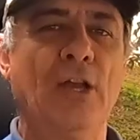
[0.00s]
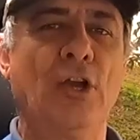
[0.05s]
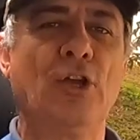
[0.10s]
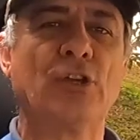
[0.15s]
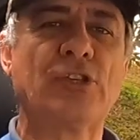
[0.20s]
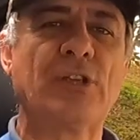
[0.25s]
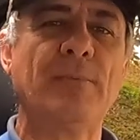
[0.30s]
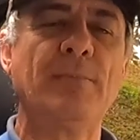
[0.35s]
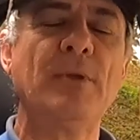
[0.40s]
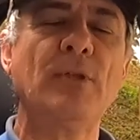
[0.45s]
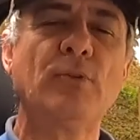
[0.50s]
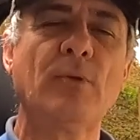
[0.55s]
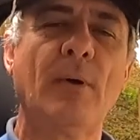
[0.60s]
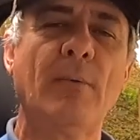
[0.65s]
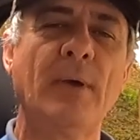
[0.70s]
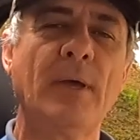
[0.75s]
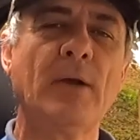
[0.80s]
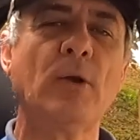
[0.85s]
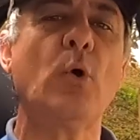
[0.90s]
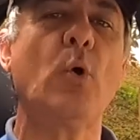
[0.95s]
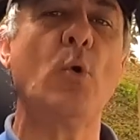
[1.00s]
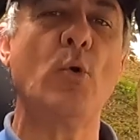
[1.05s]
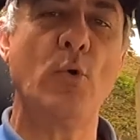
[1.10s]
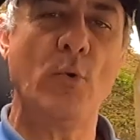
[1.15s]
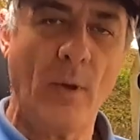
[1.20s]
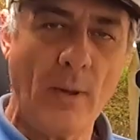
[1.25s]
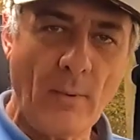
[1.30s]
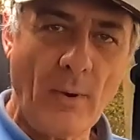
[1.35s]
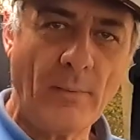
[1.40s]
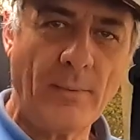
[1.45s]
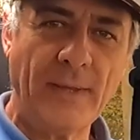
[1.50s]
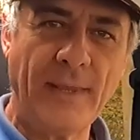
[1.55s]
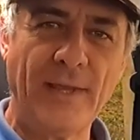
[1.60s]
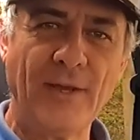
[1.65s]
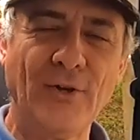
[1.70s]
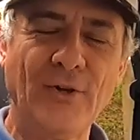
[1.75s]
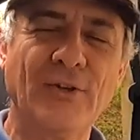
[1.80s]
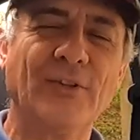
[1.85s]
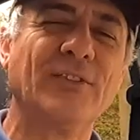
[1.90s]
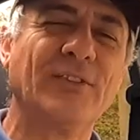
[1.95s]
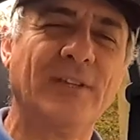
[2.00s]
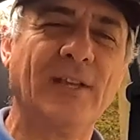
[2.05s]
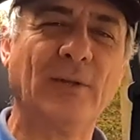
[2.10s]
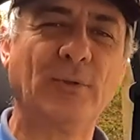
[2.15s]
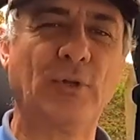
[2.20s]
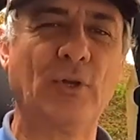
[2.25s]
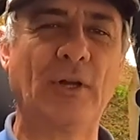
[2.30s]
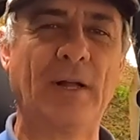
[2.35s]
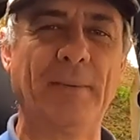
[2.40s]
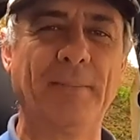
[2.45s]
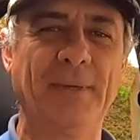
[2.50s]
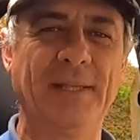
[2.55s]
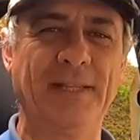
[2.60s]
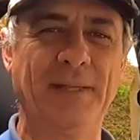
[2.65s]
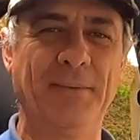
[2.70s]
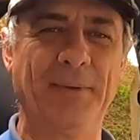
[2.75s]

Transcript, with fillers: los invito a ver un nuevo video de Autocamping